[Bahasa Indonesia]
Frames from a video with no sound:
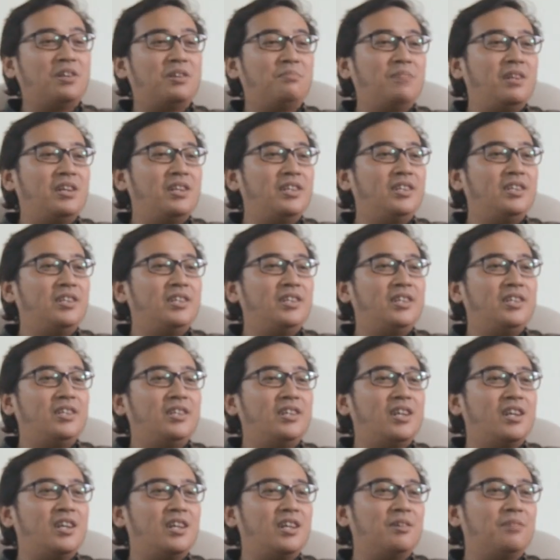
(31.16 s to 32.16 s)
kembali di
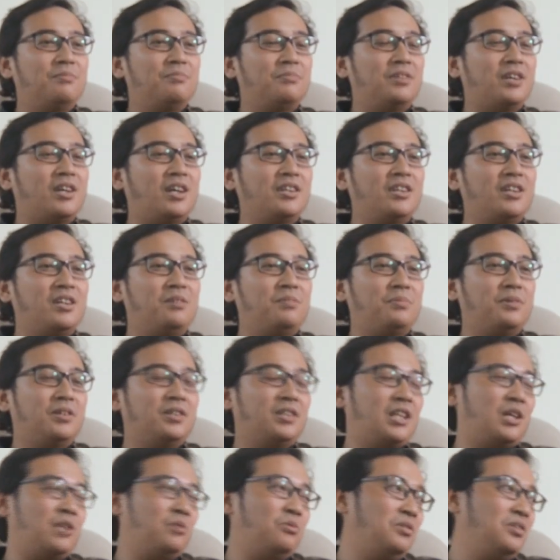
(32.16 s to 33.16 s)
dalam kanal
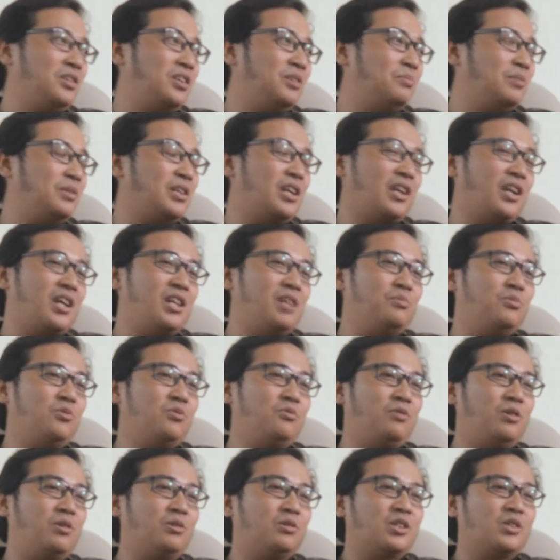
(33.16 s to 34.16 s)
pengetahuan dan menara ilmu
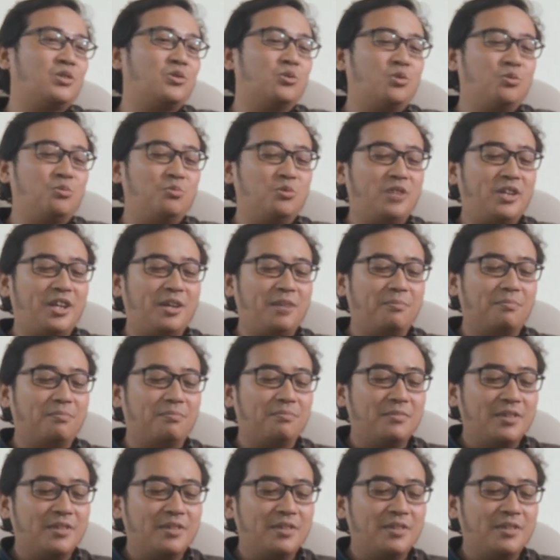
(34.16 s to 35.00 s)
Fakultas Hukum UGM.